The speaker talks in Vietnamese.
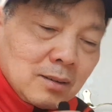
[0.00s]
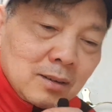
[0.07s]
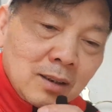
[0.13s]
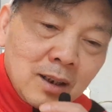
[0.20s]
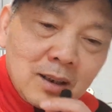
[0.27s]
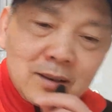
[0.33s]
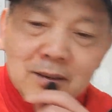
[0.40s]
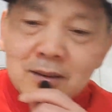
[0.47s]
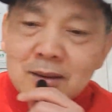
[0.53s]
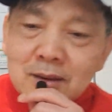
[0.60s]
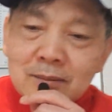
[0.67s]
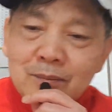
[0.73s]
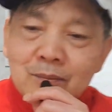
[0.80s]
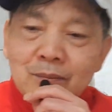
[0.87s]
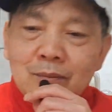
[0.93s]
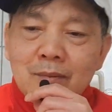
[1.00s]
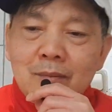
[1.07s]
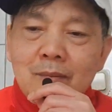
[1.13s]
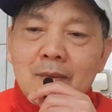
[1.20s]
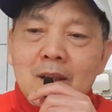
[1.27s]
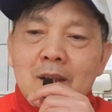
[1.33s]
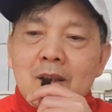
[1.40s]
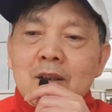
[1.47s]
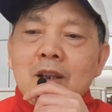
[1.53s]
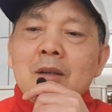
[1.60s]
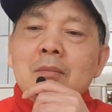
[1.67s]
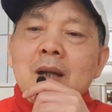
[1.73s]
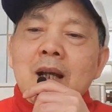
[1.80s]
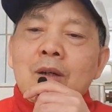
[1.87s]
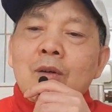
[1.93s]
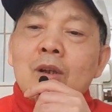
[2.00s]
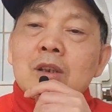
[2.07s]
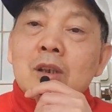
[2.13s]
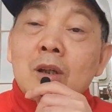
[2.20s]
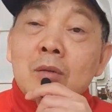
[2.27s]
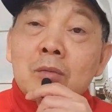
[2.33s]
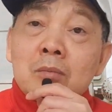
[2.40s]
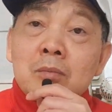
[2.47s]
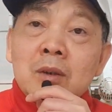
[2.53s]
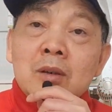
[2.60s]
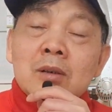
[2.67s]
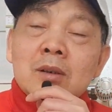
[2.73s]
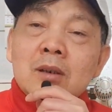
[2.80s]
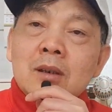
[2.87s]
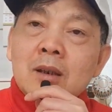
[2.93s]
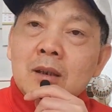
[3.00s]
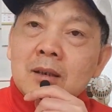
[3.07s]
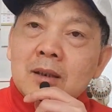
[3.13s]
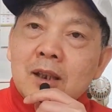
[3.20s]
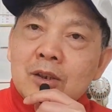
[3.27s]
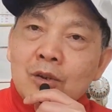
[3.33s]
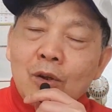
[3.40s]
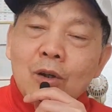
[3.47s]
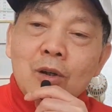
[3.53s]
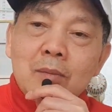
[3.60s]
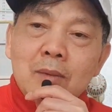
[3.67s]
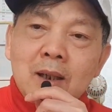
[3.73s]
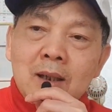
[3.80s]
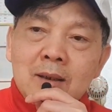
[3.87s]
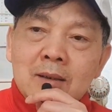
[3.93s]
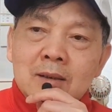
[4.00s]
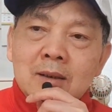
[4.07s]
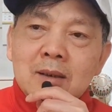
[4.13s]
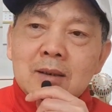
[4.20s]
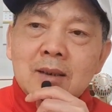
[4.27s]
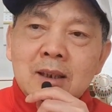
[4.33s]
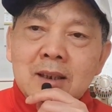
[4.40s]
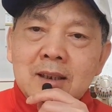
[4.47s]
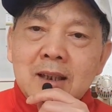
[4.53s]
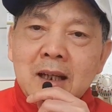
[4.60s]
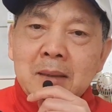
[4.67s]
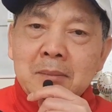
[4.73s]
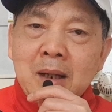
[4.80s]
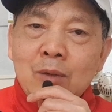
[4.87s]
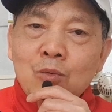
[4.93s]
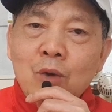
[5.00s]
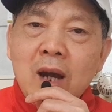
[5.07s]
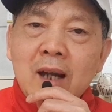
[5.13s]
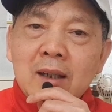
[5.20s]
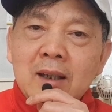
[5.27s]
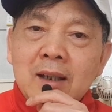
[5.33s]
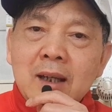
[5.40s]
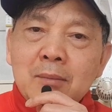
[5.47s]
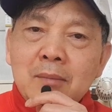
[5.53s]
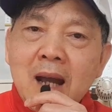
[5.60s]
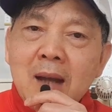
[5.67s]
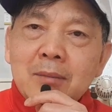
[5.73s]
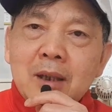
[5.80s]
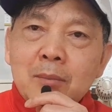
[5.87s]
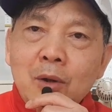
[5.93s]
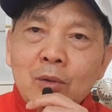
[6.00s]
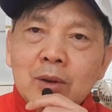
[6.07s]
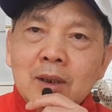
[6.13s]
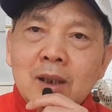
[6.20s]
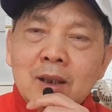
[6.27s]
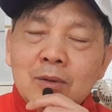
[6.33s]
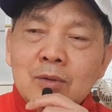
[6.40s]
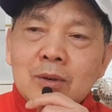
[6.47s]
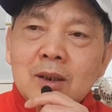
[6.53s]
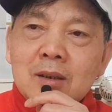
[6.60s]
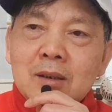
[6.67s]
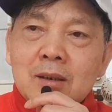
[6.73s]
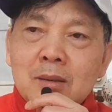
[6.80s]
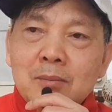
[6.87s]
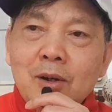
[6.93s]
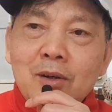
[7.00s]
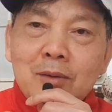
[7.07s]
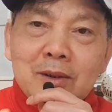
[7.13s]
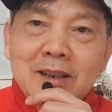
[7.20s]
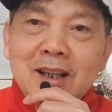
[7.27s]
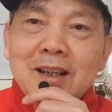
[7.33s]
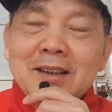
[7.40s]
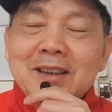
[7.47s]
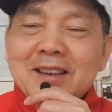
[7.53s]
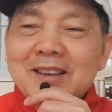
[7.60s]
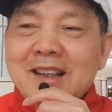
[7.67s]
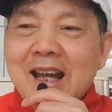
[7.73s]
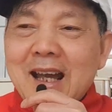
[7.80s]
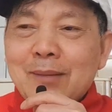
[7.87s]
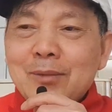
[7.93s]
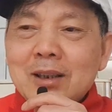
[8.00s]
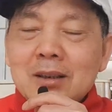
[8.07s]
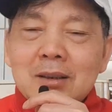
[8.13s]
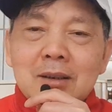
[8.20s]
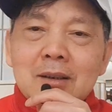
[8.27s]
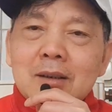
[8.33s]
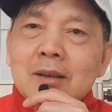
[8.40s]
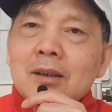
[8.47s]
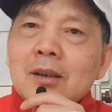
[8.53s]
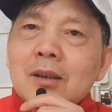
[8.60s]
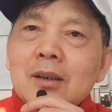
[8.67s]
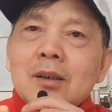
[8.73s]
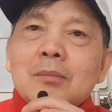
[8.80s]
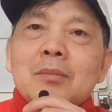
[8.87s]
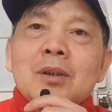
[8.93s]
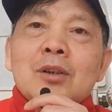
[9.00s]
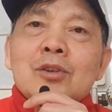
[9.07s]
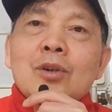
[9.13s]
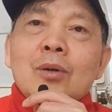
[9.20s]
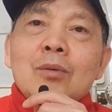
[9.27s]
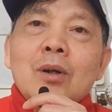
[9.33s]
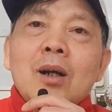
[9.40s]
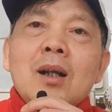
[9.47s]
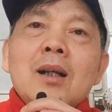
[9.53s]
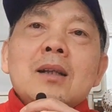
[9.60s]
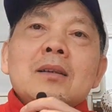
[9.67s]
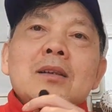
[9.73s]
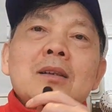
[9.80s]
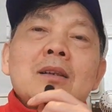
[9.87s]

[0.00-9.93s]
đó nhưng mà có số mình nói xin là cái số mà người đức nghĩ rằng bạn qua để ăn bám để moi tiền của đức ờ, moi về việt nam á mình nói số đó